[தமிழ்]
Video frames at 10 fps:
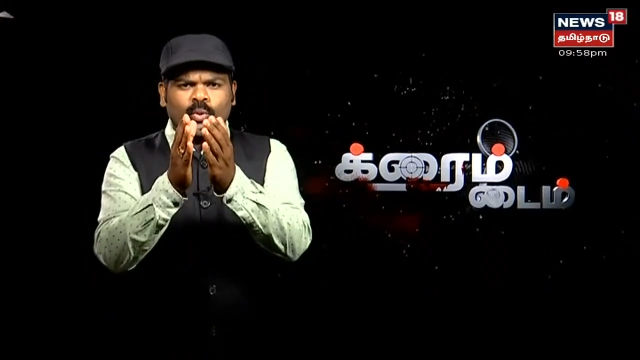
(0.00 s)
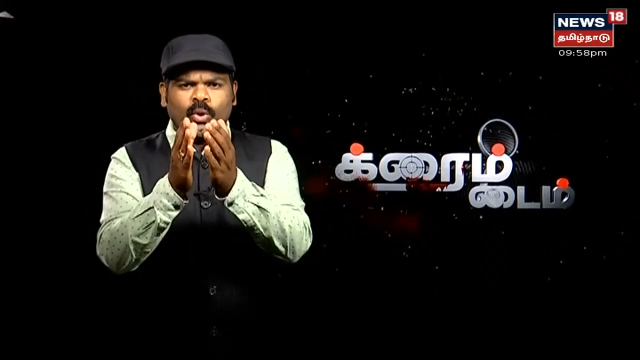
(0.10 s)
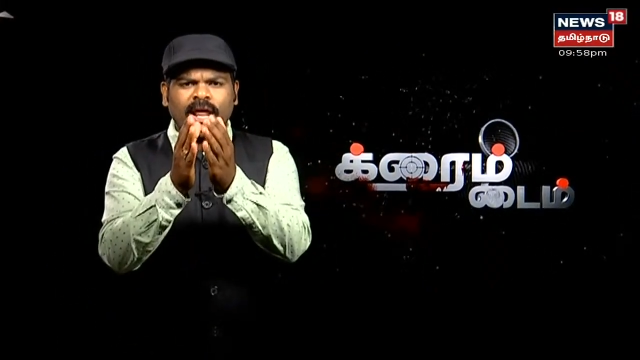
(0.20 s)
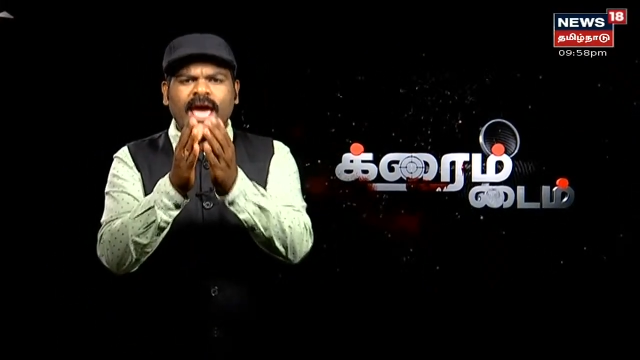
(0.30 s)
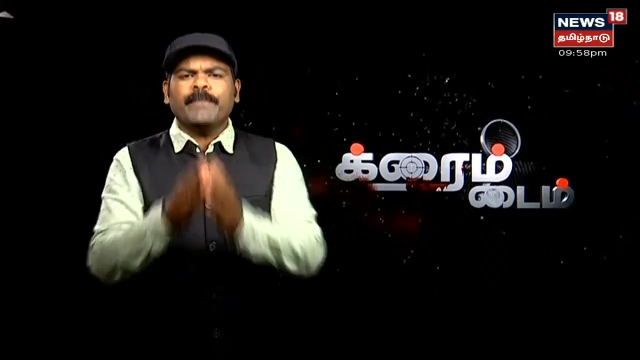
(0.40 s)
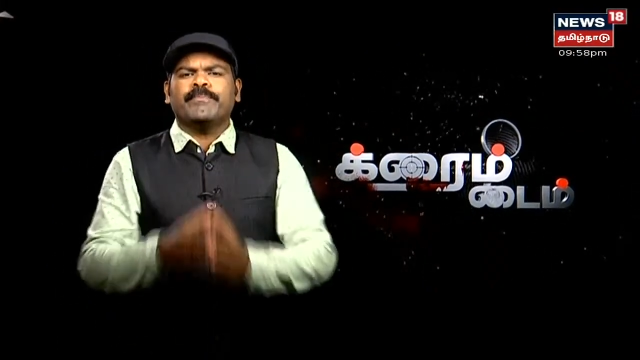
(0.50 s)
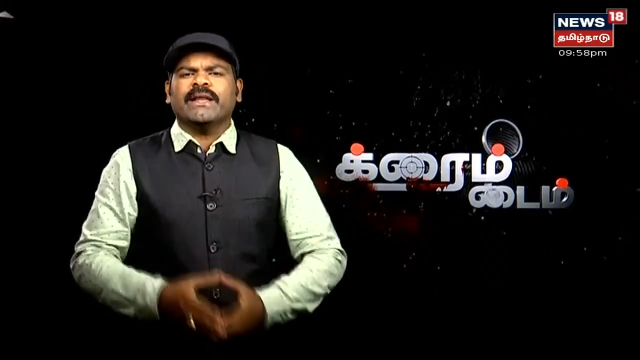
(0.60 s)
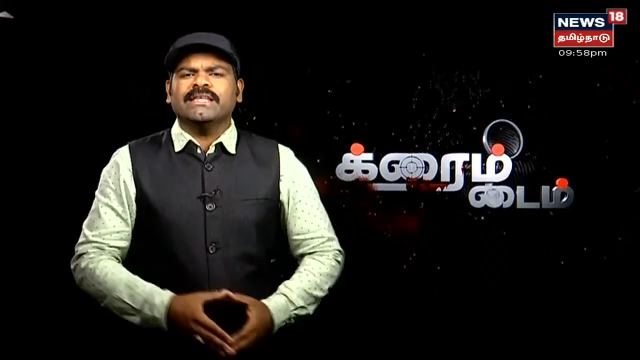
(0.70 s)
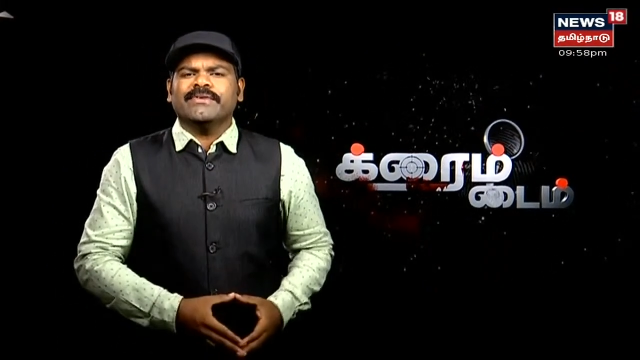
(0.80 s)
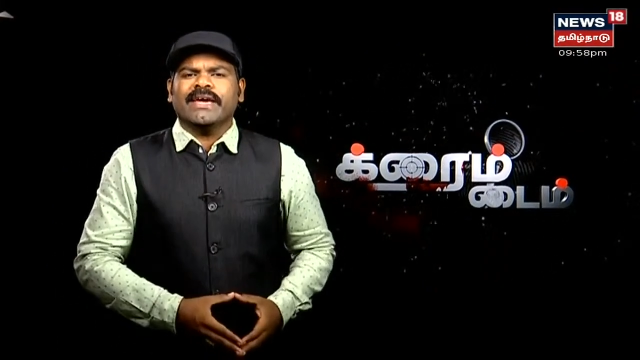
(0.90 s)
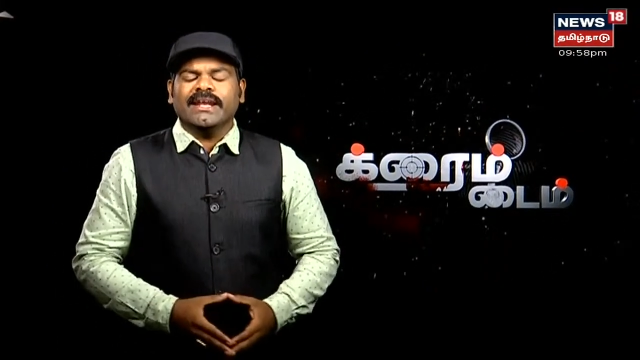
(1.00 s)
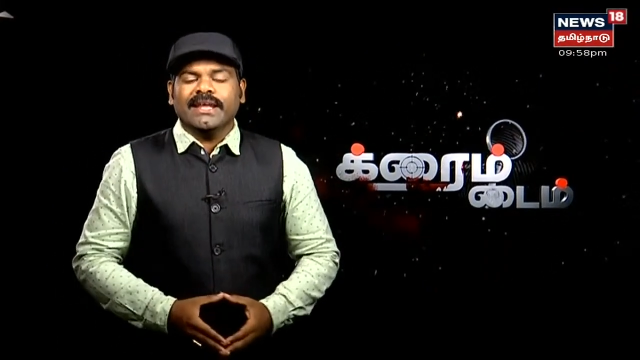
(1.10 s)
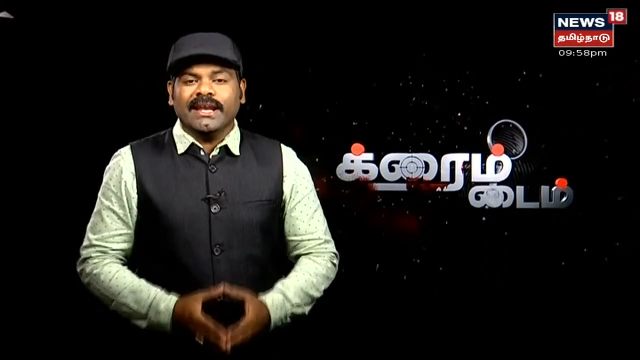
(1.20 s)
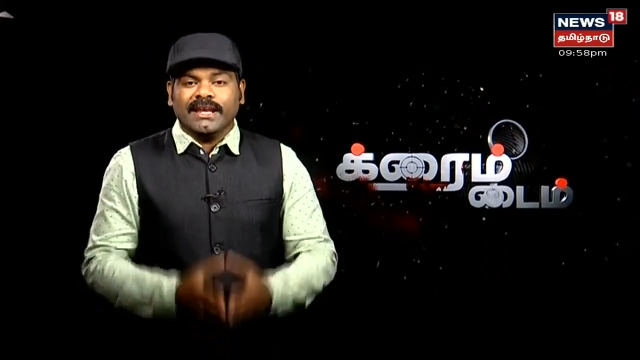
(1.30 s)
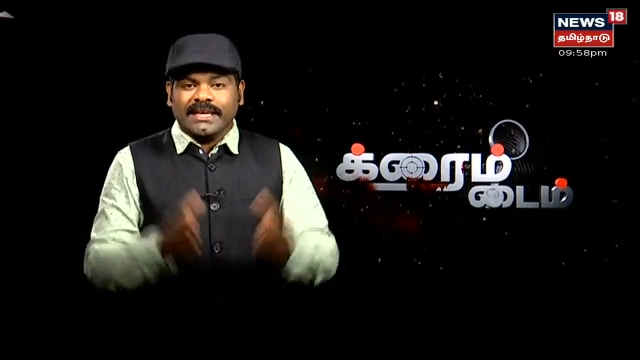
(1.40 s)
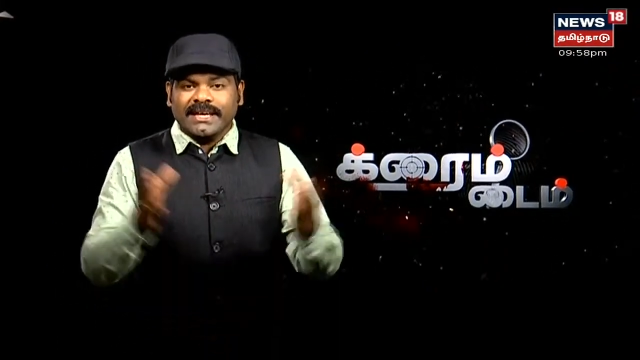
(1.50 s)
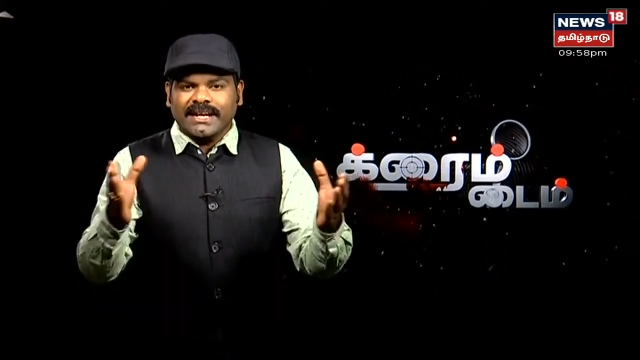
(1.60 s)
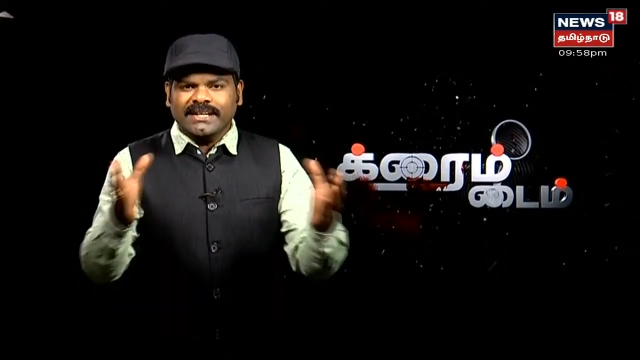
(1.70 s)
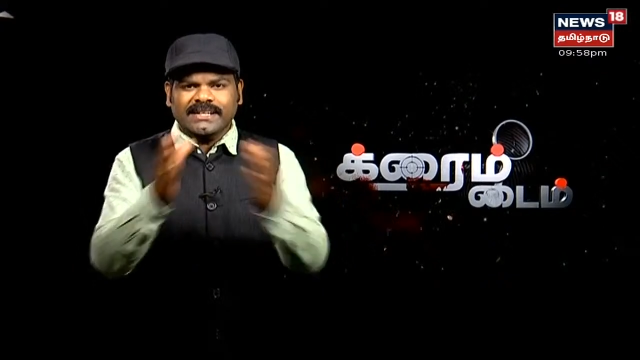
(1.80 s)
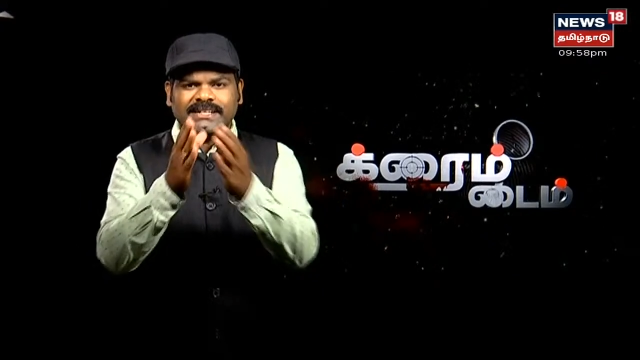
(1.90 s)
ஒரே பதிவு எண்ணில்
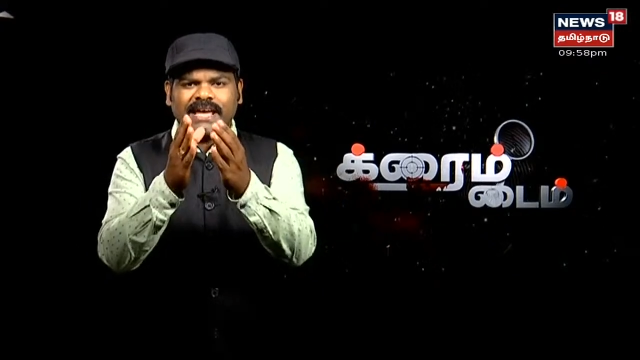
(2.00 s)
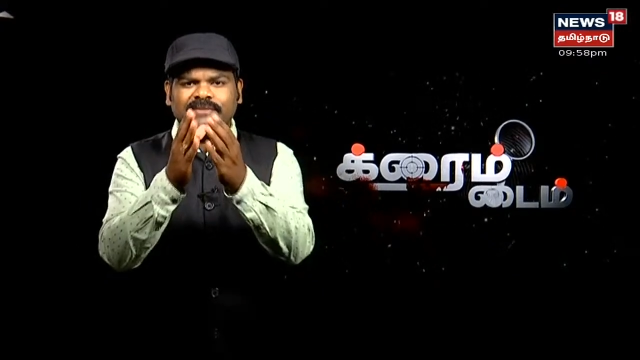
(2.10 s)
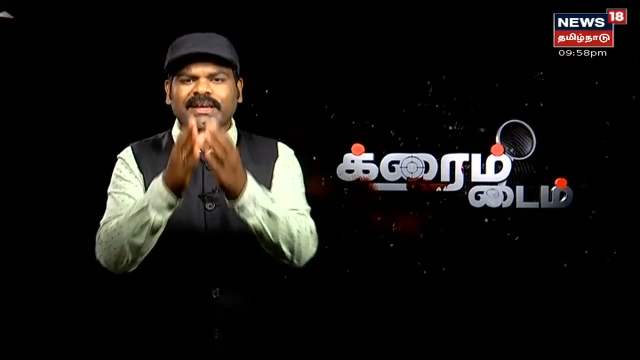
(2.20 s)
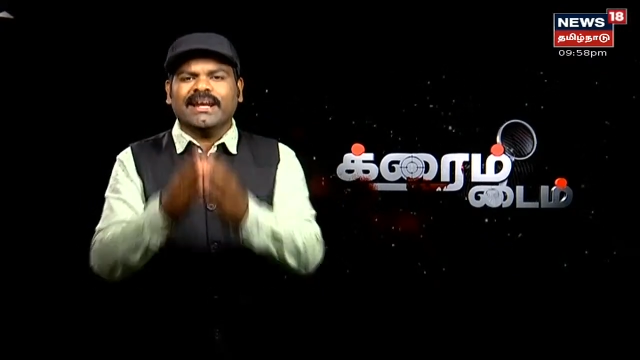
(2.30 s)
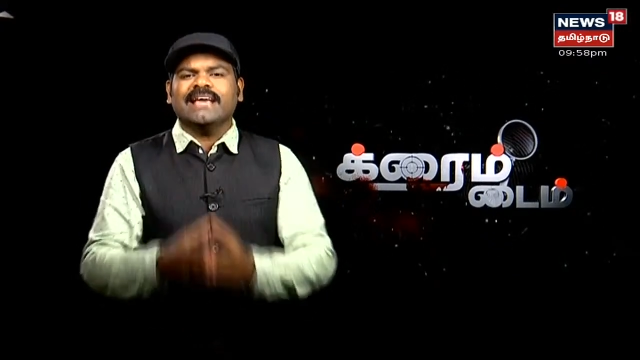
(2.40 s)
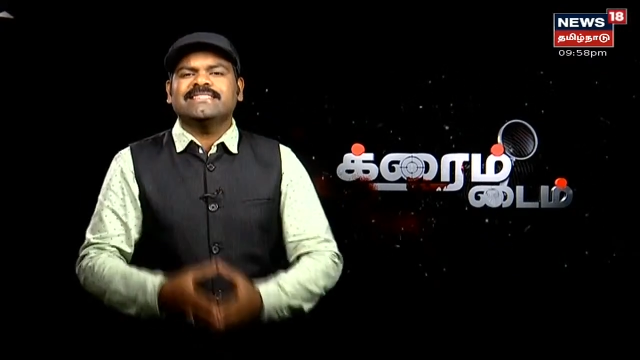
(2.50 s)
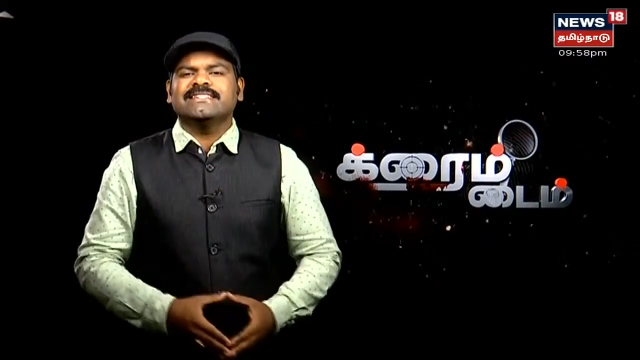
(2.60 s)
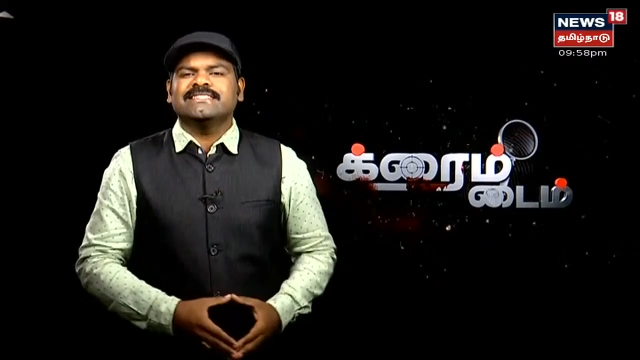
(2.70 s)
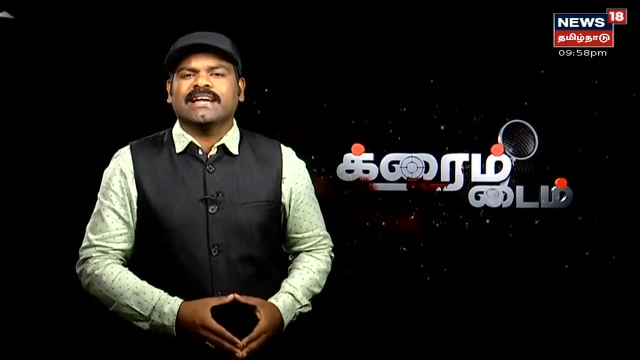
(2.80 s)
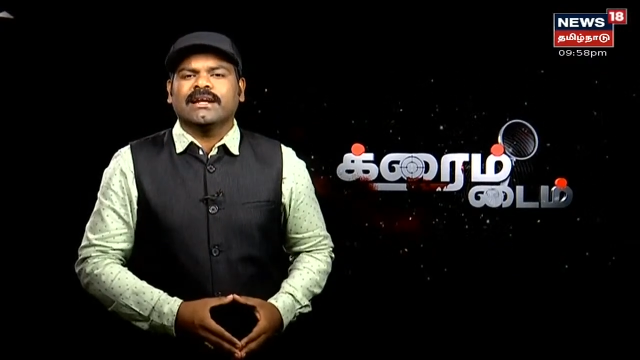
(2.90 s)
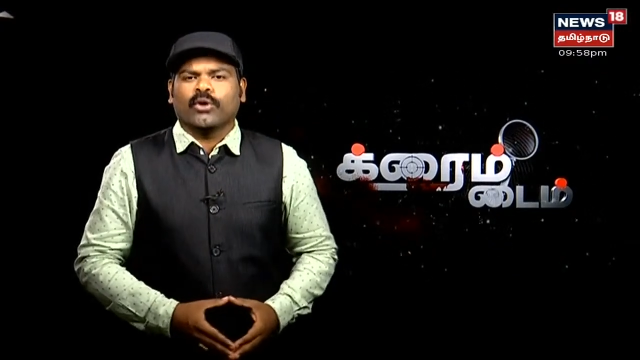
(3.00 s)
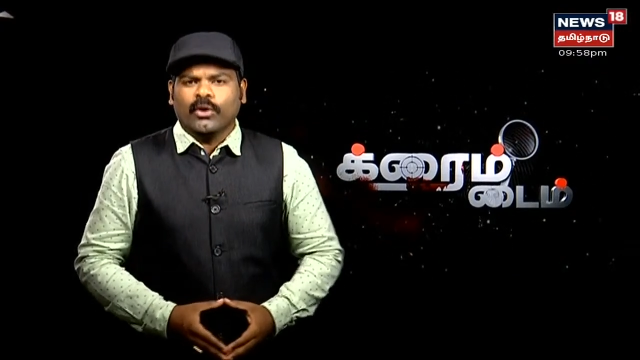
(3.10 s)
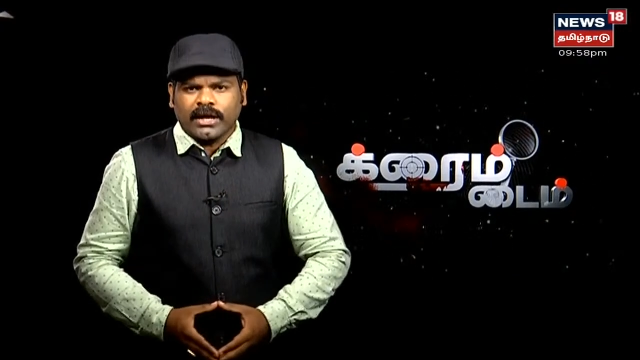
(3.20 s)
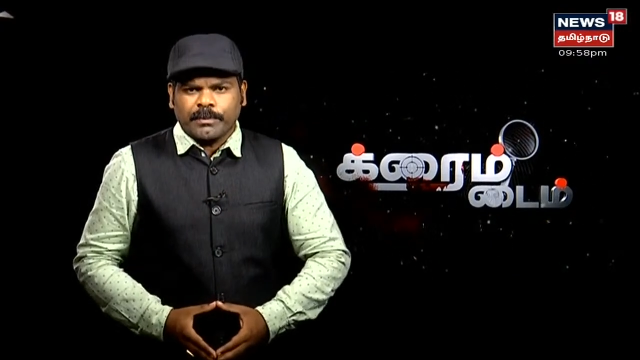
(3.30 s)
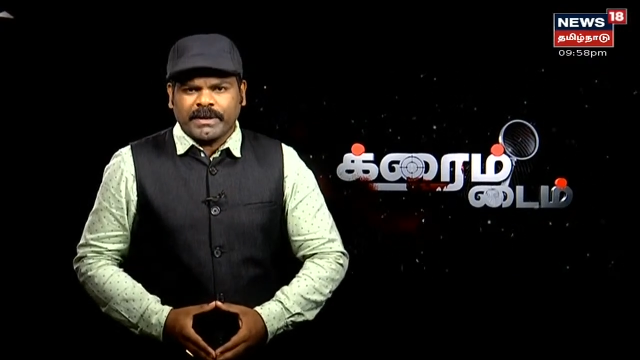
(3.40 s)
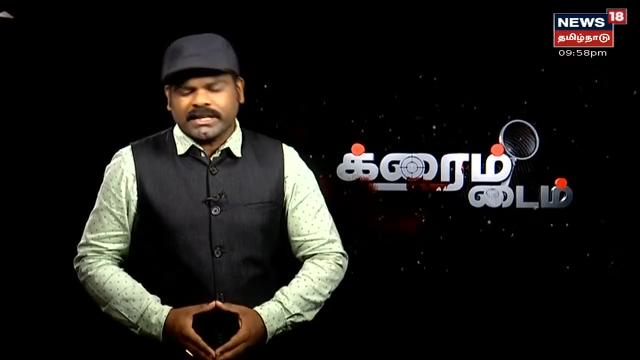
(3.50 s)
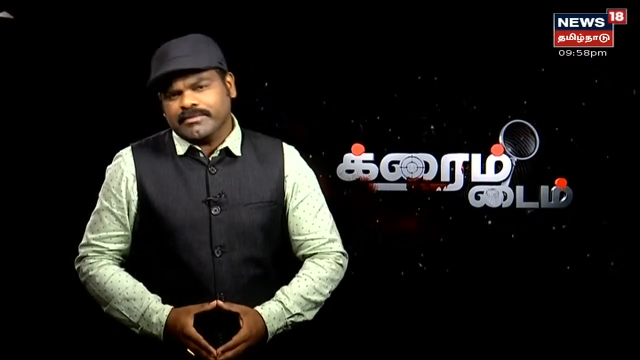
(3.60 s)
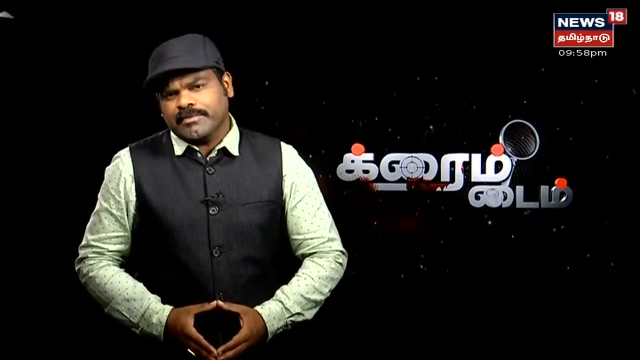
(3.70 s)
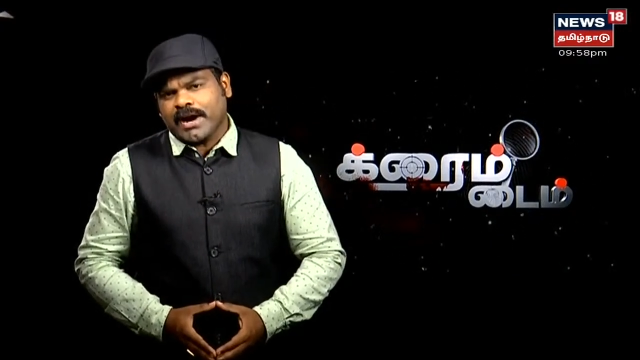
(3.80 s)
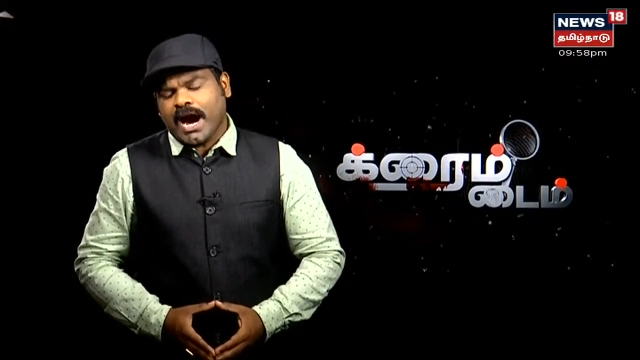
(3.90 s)
இரண்டு டிரைவிங் லைசன்ஸ்கள் கொடுக்கப்பட்ட
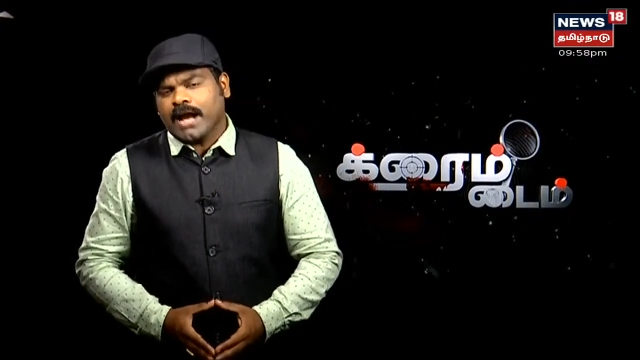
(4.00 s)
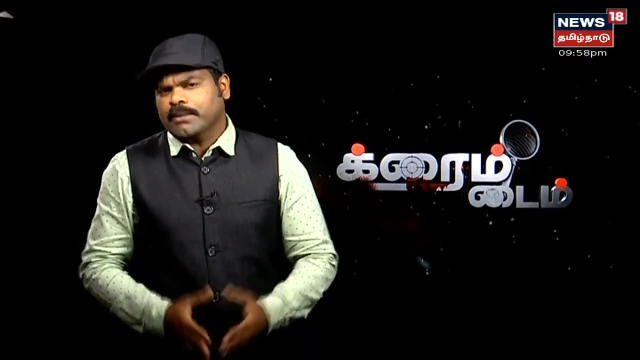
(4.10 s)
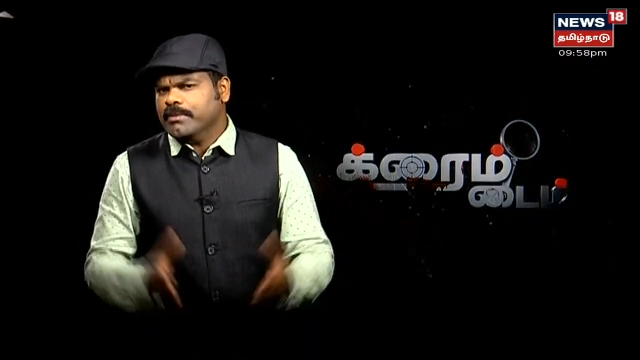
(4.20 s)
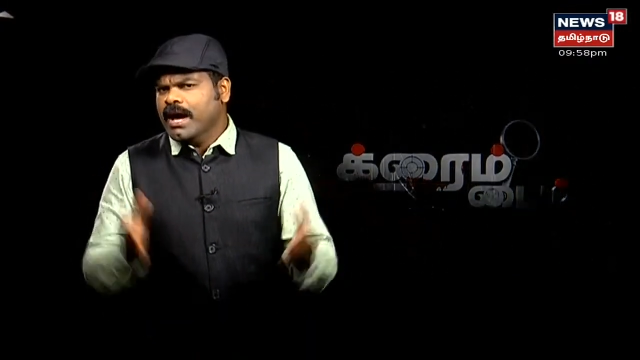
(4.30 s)
விவகாரம்